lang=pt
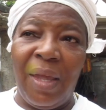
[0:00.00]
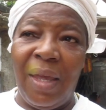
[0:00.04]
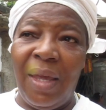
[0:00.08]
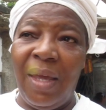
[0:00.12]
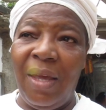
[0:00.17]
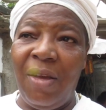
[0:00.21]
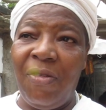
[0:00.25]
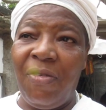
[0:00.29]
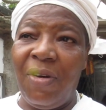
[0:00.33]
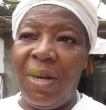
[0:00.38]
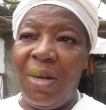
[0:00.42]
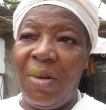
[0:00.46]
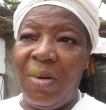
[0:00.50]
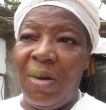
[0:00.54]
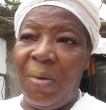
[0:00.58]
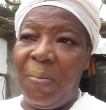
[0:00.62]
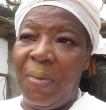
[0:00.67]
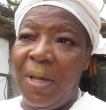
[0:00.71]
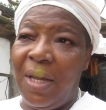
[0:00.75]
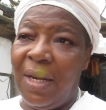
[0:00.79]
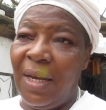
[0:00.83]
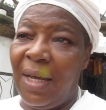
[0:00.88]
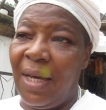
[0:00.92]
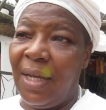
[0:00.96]
E falando com a
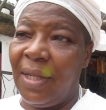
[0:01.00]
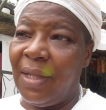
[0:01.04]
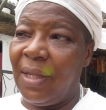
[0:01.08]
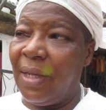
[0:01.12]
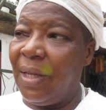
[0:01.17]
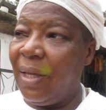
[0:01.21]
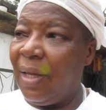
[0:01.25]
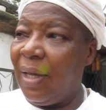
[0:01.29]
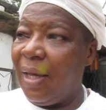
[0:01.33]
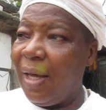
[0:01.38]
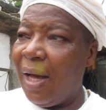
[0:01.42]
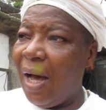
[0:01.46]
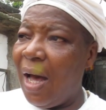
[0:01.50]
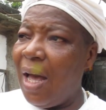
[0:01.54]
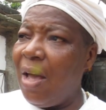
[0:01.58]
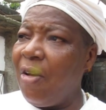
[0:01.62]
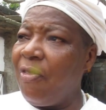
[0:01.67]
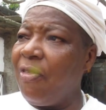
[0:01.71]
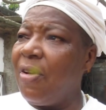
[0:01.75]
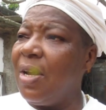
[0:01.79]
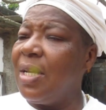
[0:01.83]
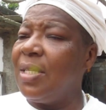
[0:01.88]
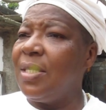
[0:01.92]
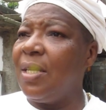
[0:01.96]
minha neta. Aí eu
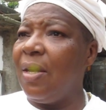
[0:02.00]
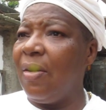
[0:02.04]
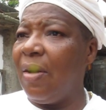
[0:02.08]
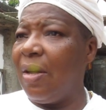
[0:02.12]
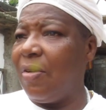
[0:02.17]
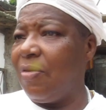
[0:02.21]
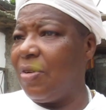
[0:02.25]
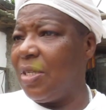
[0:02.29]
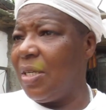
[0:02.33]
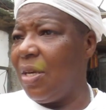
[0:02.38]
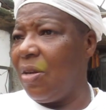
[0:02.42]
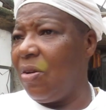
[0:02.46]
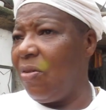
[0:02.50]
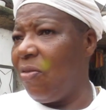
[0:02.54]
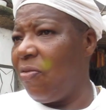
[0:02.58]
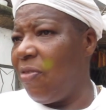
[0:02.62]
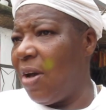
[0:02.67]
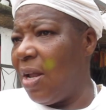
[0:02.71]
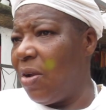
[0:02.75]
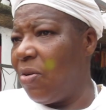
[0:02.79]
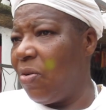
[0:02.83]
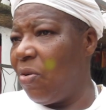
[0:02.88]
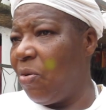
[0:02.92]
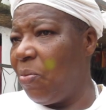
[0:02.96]
falei assim, olha, vocês não
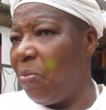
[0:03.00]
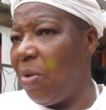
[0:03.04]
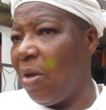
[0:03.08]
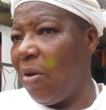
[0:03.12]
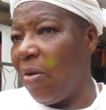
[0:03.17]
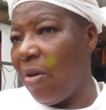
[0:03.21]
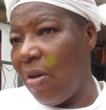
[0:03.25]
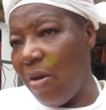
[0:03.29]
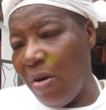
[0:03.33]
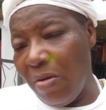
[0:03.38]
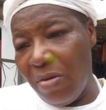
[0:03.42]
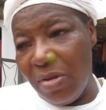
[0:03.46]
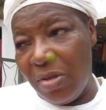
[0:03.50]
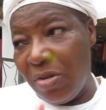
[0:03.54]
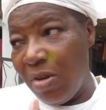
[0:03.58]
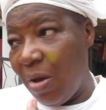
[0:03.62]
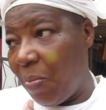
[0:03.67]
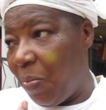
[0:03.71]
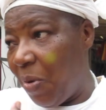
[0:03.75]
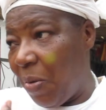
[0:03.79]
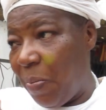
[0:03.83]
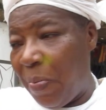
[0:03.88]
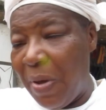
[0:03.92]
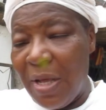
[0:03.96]
falam comigo? Eu que sou a
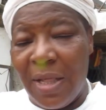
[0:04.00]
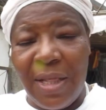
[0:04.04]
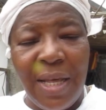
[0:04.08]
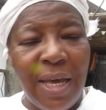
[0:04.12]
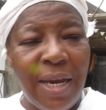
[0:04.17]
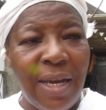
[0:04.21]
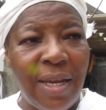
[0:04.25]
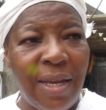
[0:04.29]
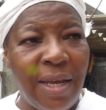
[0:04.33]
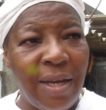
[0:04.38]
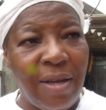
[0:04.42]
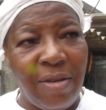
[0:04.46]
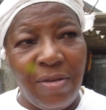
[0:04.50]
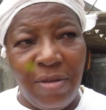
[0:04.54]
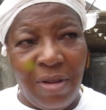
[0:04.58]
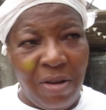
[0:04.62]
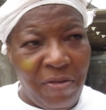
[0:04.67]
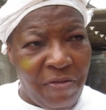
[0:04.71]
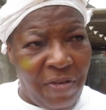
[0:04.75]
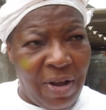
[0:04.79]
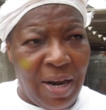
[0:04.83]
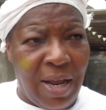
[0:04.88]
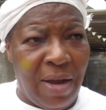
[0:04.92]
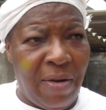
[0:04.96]
proprietária daqui, não tem
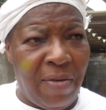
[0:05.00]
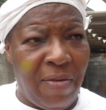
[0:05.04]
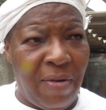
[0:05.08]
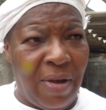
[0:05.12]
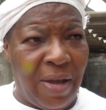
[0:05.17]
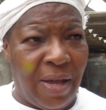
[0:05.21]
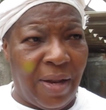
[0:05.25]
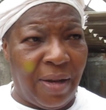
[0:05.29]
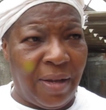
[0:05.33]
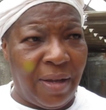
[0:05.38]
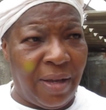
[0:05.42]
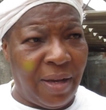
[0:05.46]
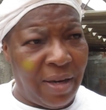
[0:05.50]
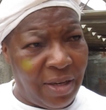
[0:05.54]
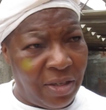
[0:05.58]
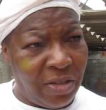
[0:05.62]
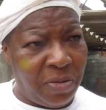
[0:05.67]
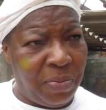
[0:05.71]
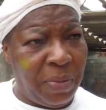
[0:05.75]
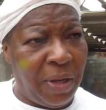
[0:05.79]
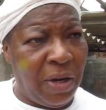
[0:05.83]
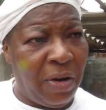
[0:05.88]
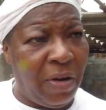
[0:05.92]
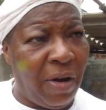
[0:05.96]
que falar com ela, ela é
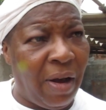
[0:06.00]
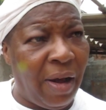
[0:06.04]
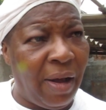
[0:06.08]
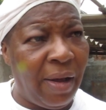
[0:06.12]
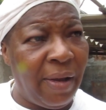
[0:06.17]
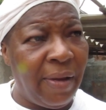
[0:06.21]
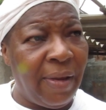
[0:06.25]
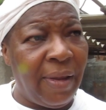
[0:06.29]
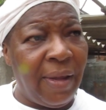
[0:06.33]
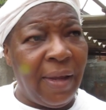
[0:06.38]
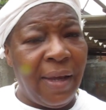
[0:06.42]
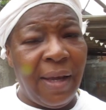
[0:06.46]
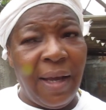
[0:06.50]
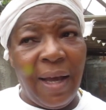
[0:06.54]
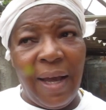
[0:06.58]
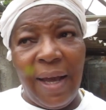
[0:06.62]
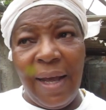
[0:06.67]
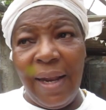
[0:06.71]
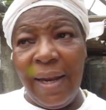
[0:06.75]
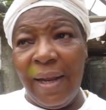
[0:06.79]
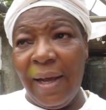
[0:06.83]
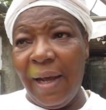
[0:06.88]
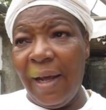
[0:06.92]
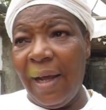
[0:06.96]
de menor.
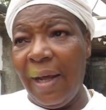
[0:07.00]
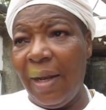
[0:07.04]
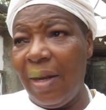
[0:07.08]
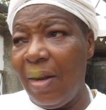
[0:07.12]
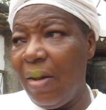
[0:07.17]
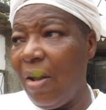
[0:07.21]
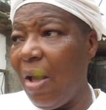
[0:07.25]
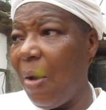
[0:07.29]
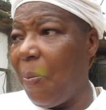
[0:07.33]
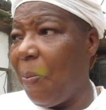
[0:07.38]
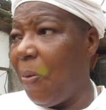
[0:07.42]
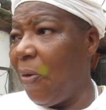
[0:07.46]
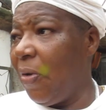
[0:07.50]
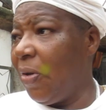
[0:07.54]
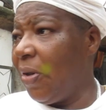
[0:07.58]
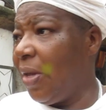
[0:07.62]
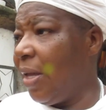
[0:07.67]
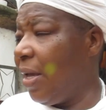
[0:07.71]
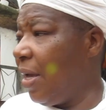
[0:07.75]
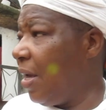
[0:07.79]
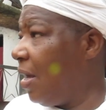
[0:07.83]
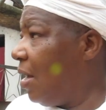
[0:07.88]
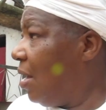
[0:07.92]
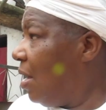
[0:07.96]
Aí ele, ah, não, é
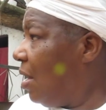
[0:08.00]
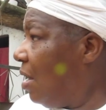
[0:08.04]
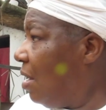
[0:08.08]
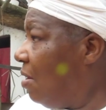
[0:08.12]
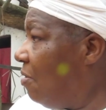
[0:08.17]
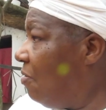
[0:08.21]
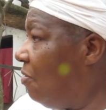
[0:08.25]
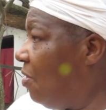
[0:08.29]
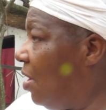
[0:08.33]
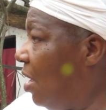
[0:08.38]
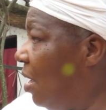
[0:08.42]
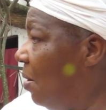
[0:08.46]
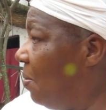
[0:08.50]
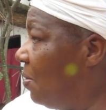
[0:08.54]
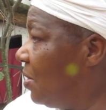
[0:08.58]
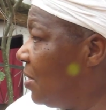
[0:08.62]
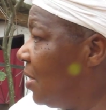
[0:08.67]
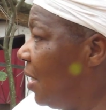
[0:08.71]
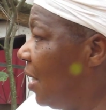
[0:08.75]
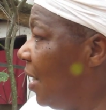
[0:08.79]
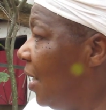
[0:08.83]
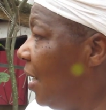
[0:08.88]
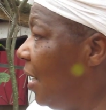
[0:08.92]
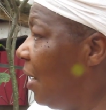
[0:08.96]
porque
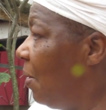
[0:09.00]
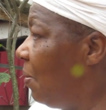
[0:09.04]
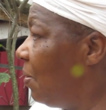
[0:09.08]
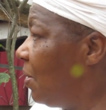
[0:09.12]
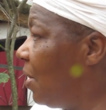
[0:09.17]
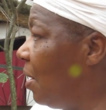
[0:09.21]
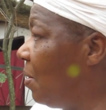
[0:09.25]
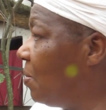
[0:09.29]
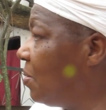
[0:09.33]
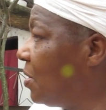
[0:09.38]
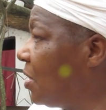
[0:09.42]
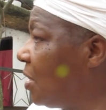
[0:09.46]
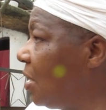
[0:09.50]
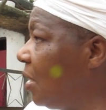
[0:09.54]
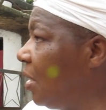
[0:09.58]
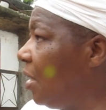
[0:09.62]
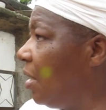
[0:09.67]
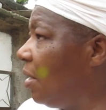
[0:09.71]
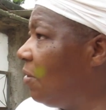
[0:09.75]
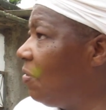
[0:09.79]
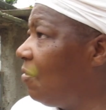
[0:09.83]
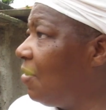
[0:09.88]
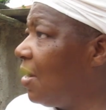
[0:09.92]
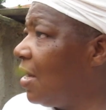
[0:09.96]
viemos aí, temos
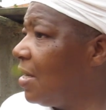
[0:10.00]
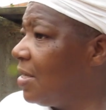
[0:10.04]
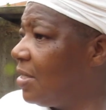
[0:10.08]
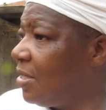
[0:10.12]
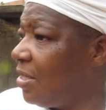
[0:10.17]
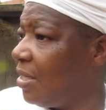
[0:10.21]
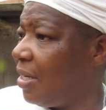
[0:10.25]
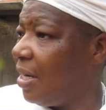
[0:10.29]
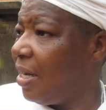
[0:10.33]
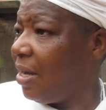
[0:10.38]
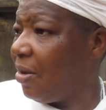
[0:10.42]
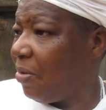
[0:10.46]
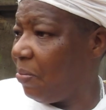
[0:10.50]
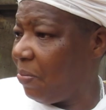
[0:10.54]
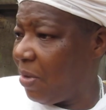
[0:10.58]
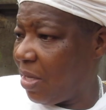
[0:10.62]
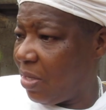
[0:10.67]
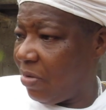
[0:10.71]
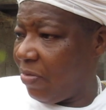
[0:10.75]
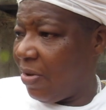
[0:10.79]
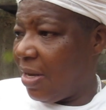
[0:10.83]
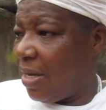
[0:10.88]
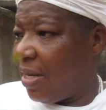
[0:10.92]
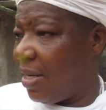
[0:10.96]
que tirar o
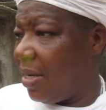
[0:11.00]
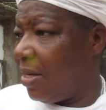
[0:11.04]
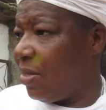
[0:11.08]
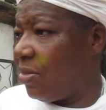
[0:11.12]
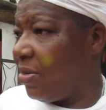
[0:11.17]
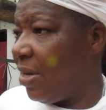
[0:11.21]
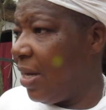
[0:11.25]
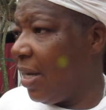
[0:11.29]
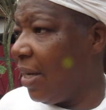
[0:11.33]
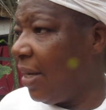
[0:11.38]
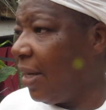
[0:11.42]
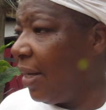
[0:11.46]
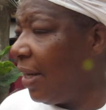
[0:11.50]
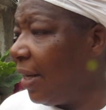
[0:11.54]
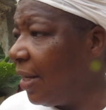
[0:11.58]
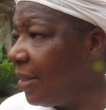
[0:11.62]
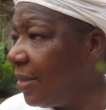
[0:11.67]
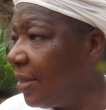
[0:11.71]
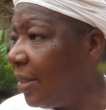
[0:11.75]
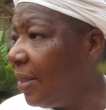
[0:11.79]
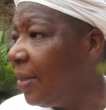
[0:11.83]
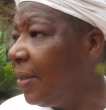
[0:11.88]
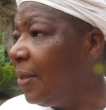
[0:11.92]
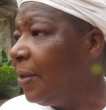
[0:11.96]
metro quadrado da sua
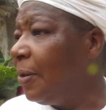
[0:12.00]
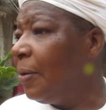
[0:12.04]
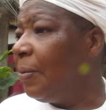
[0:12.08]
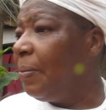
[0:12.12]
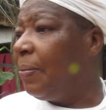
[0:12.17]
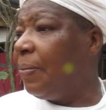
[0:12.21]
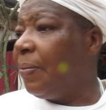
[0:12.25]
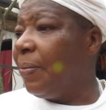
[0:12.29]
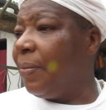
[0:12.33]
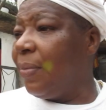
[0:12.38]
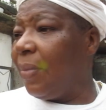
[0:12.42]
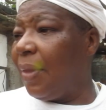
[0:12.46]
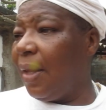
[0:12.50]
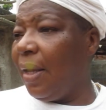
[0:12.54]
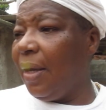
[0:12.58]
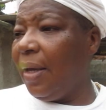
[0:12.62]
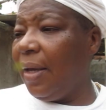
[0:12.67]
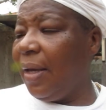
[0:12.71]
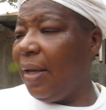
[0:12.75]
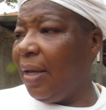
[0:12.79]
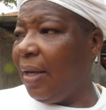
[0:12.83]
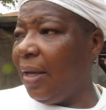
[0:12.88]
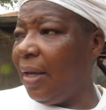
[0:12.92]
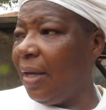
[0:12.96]
casa
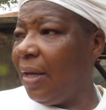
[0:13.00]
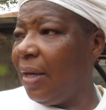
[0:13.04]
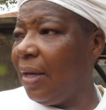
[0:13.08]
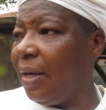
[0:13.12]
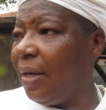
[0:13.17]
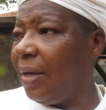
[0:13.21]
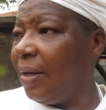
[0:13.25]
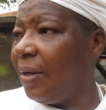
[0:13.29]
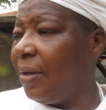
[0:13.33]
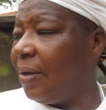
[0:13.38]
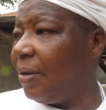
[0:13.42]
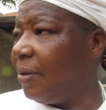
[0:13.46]
e